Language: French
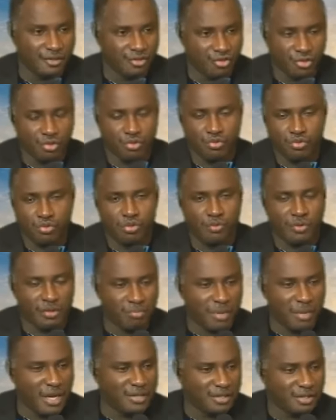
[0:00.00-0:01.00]
Dieu ne nous
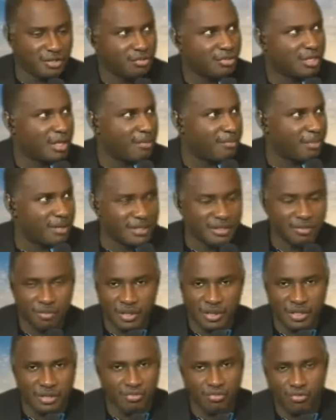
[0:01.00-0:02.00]
demande pas, Jésus ne nous a pas
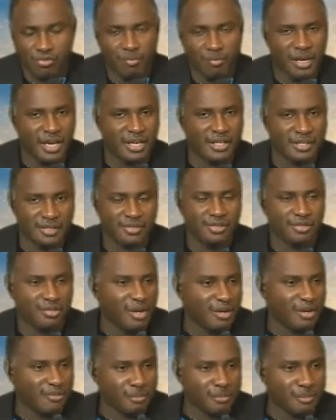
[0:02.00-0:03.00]
demandé de nous comparer à qui que ce soit.